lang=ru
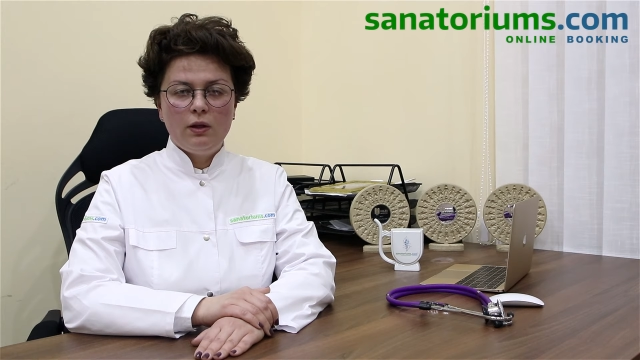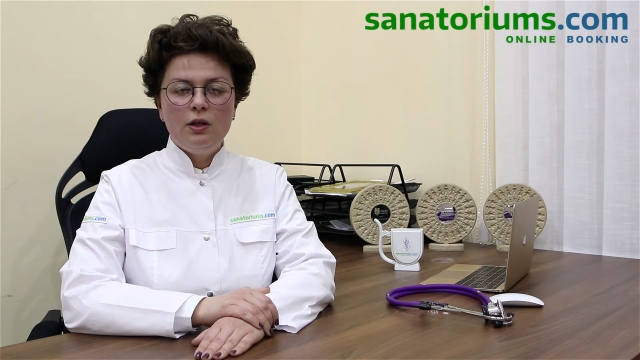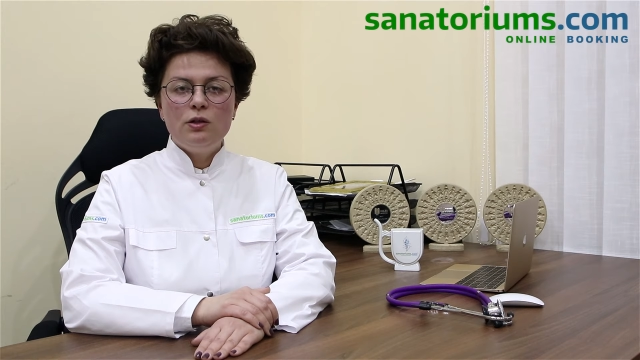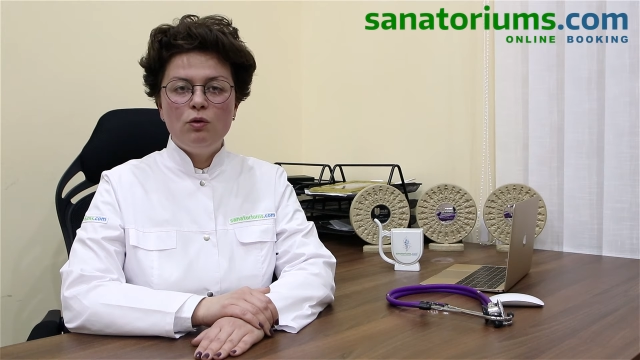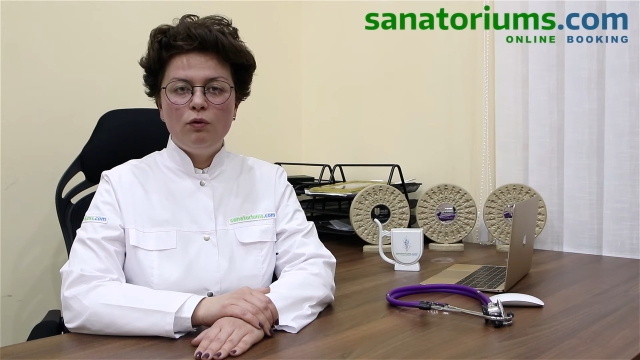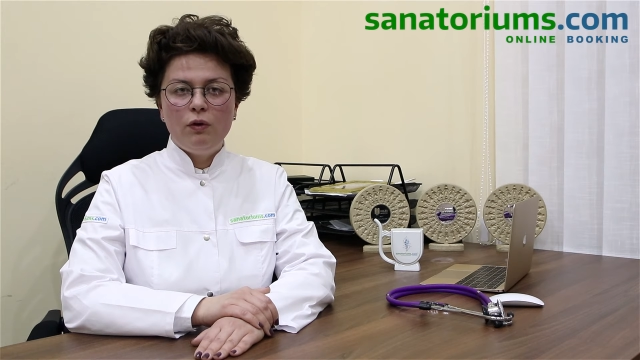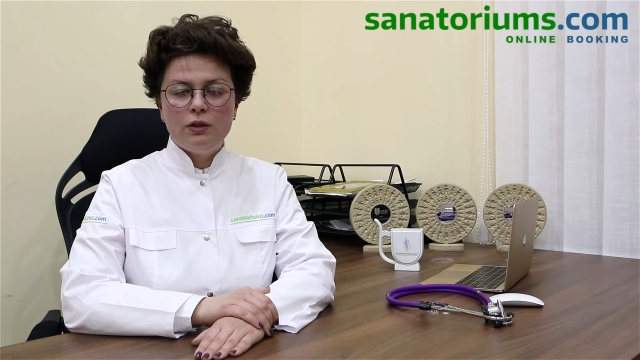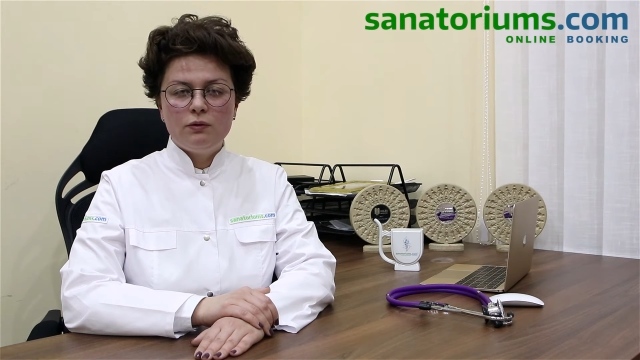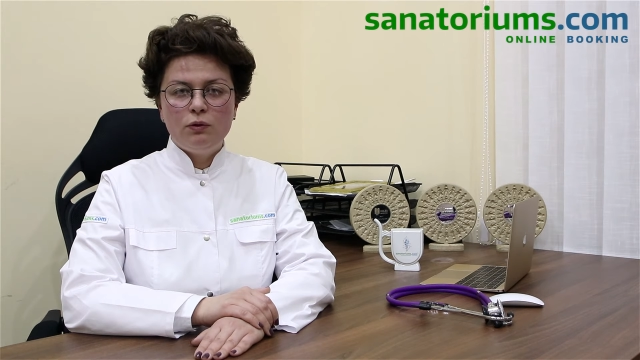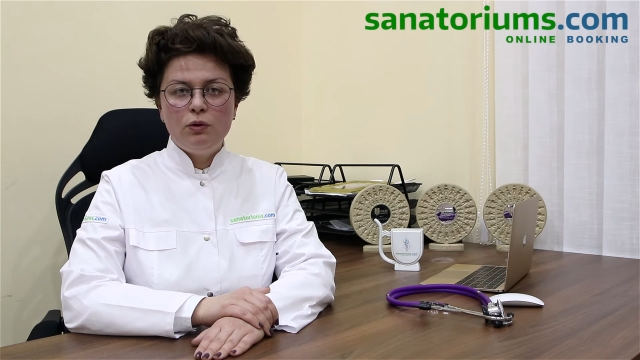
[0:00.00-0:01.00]
Если у
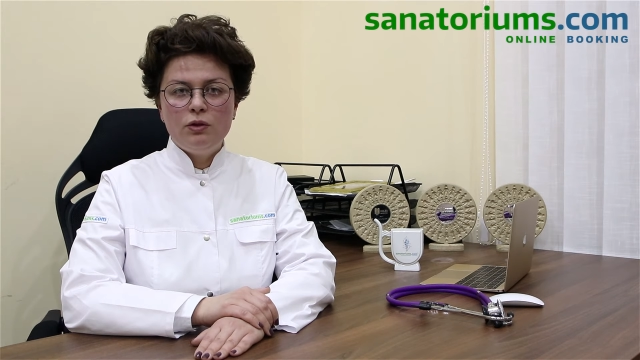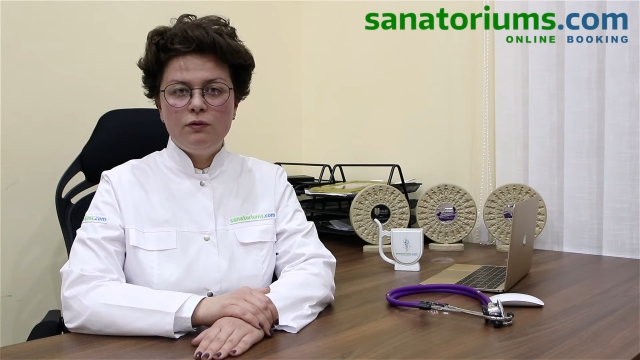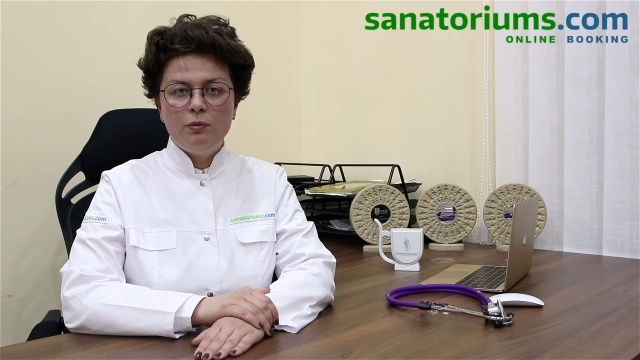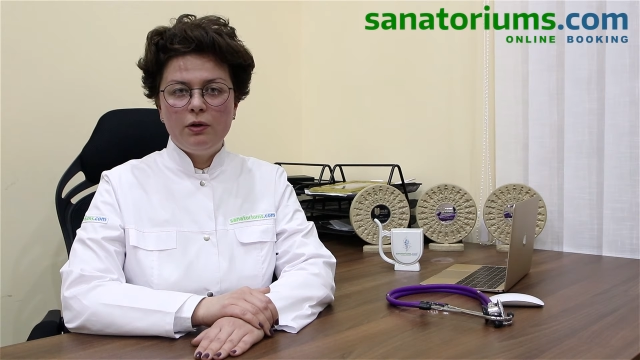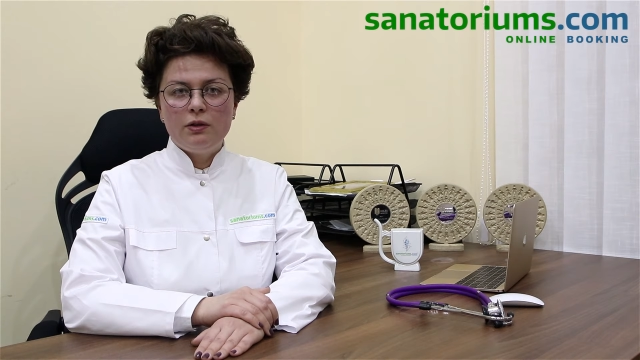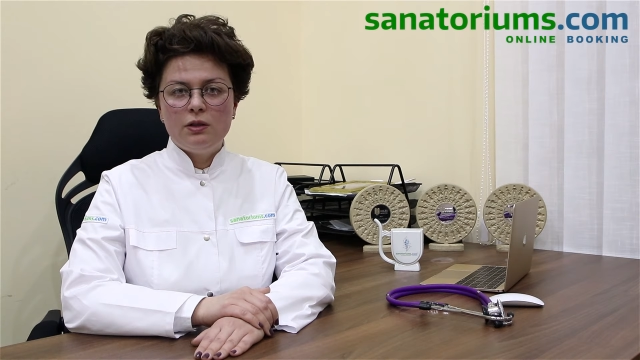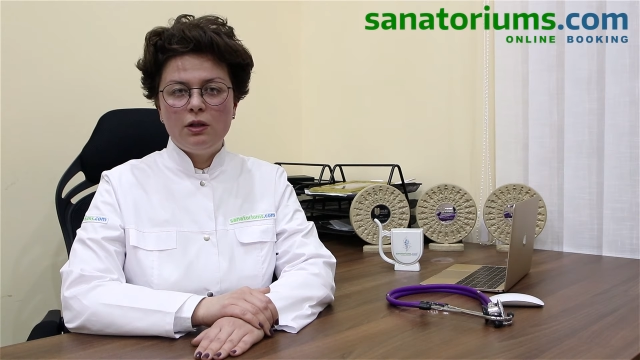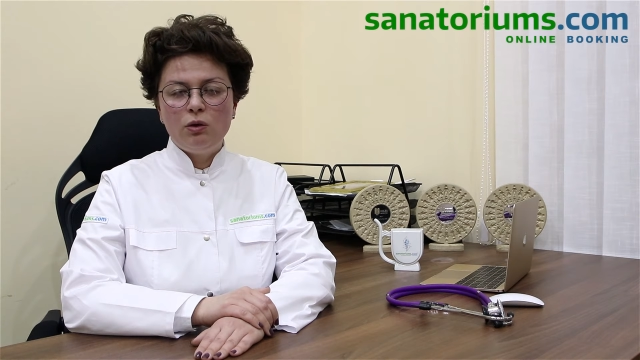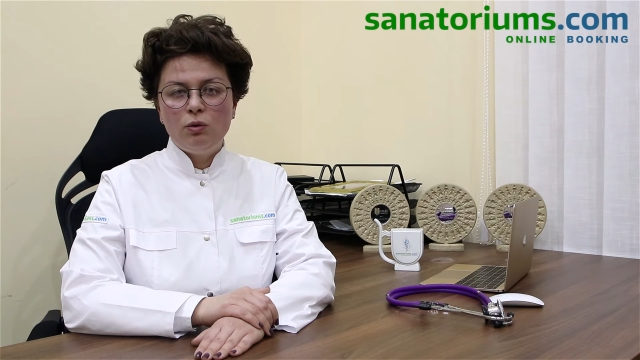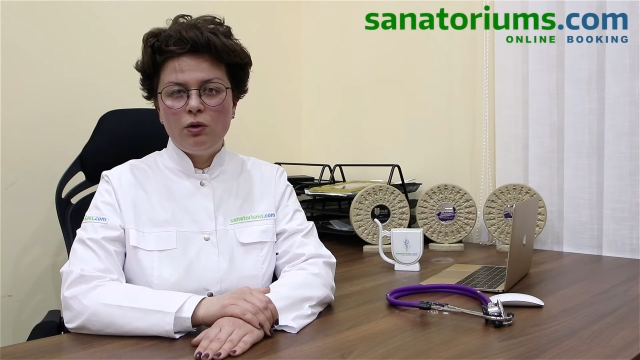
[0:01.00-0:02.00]
вас в ходе выбора
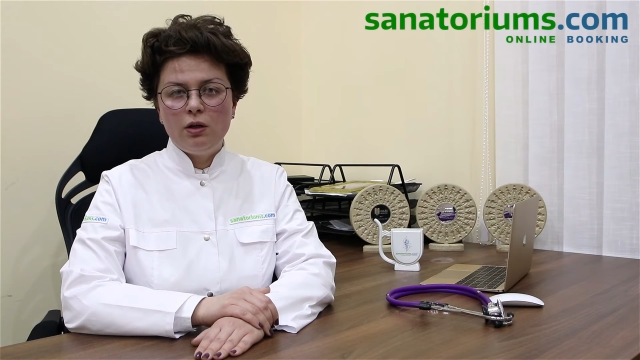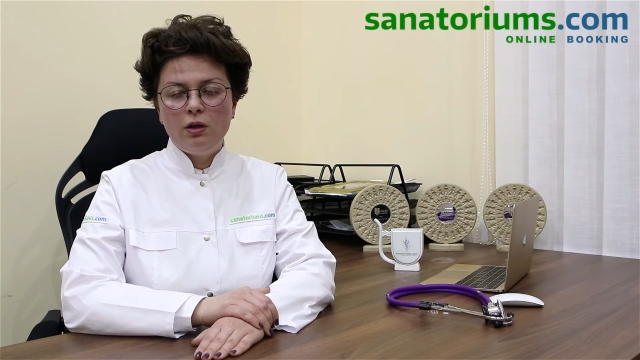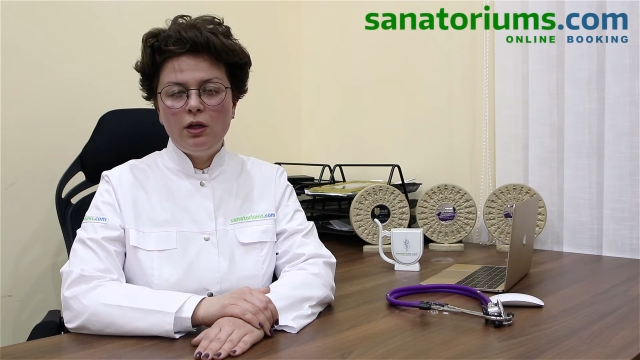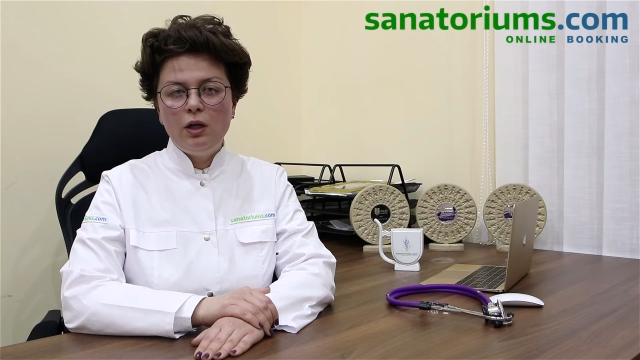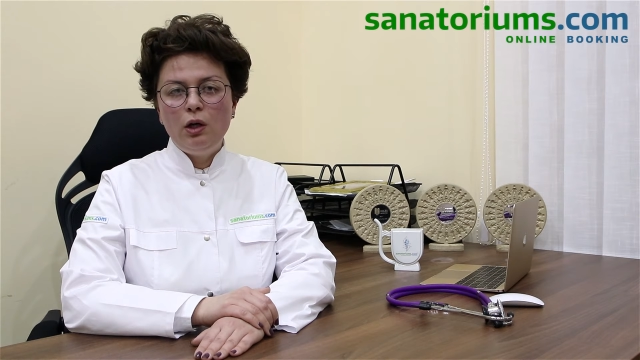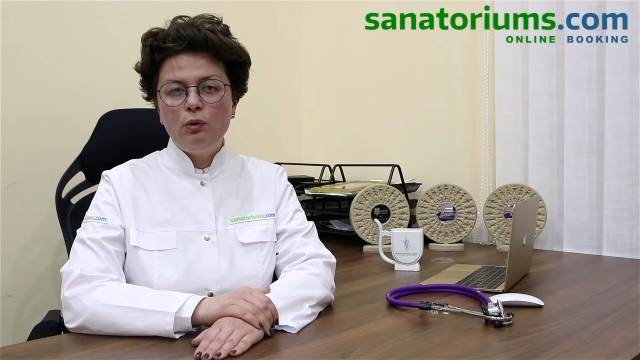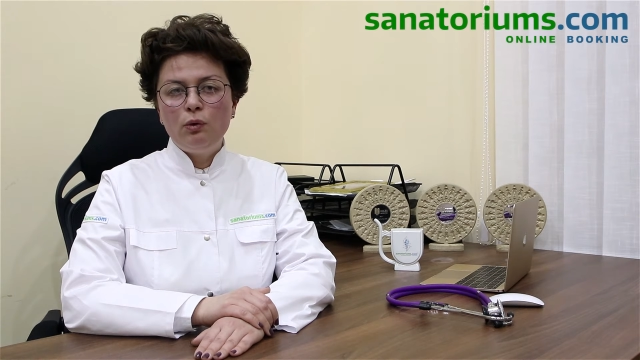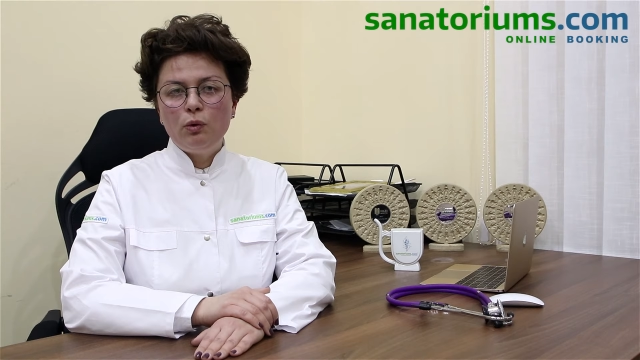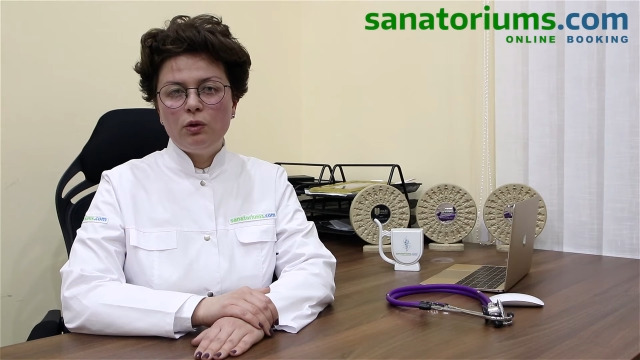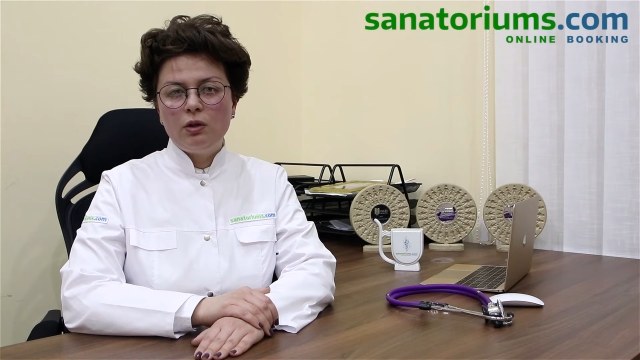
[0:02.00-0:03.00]
санатория или
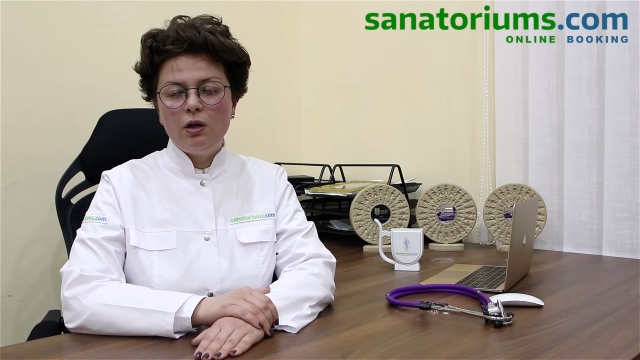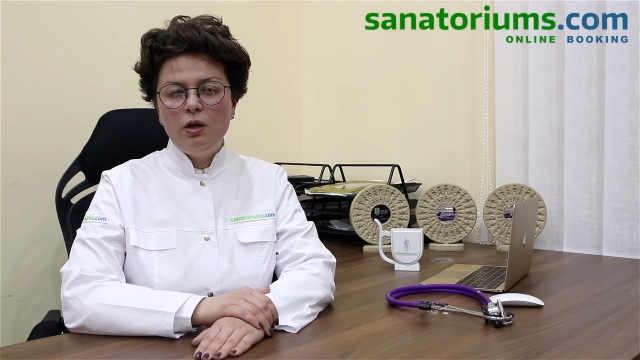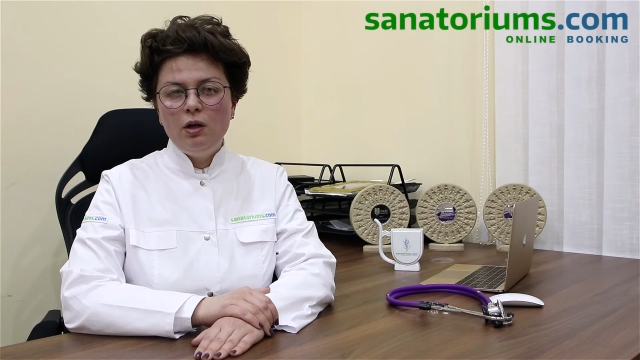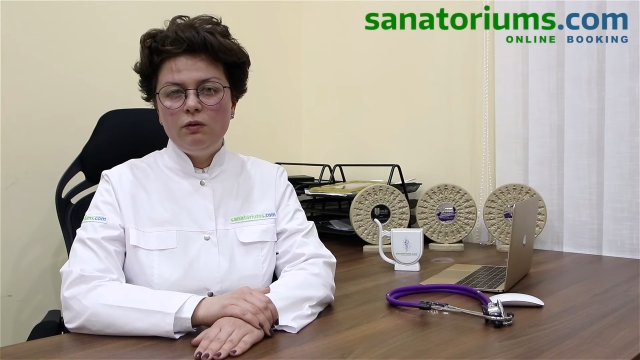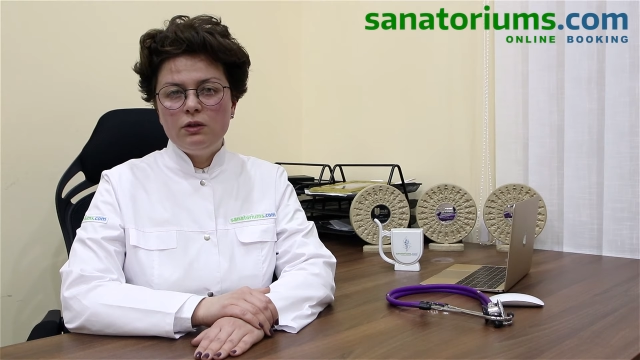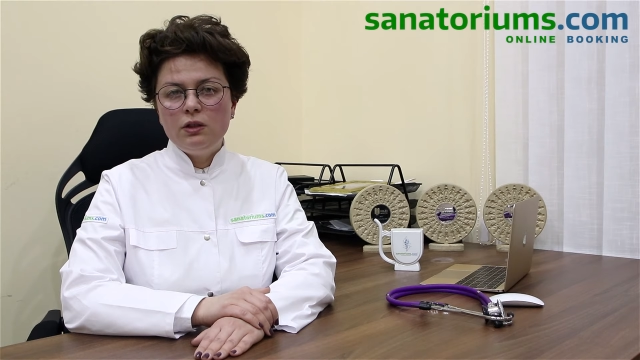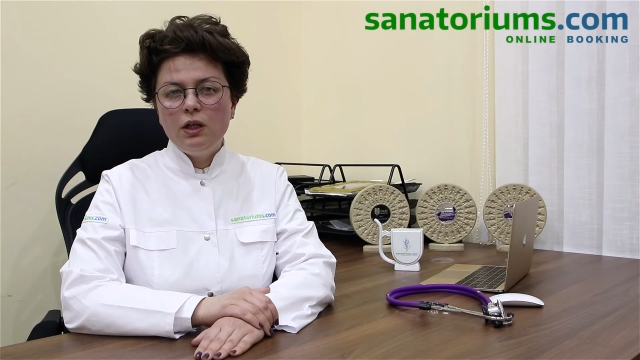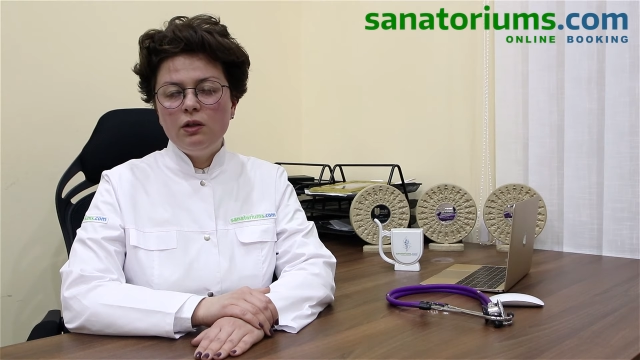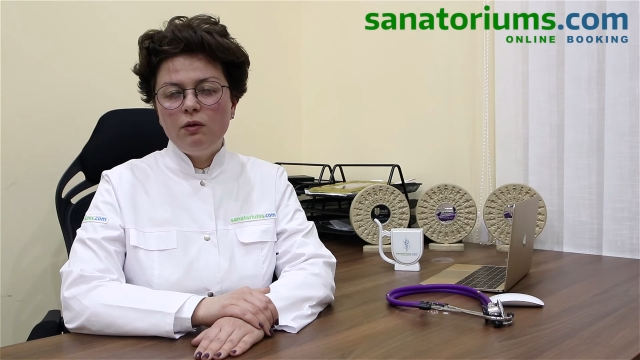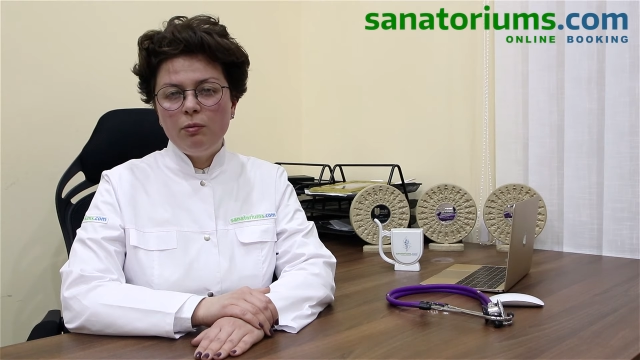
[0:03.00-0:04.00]
курорта
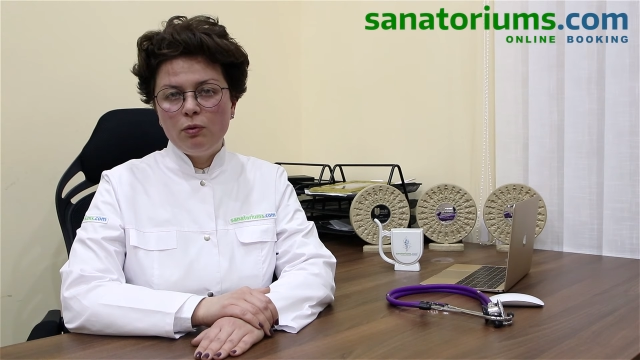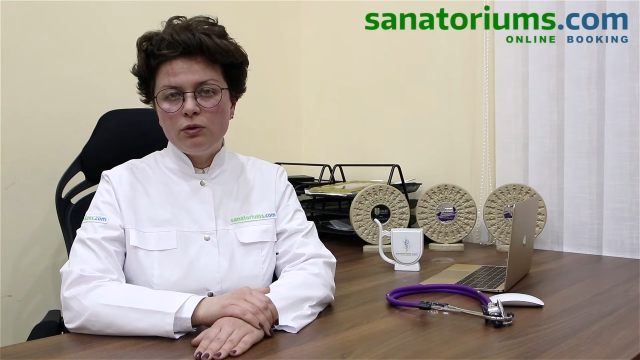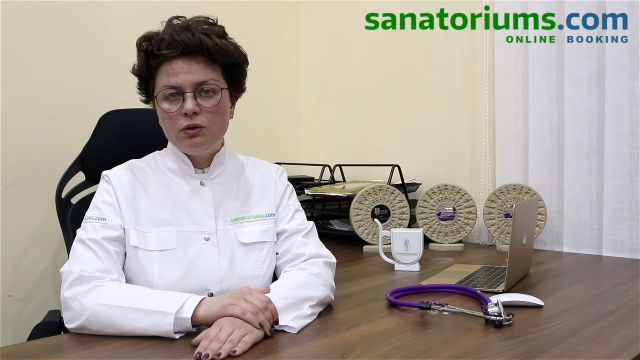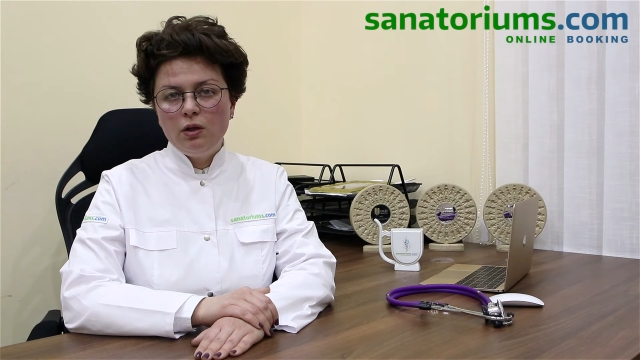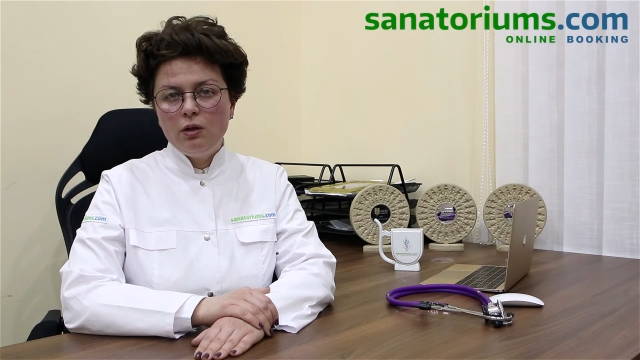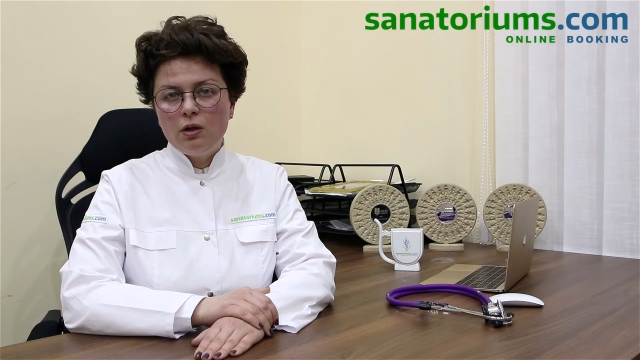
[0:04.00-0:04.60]
возникает вопрос,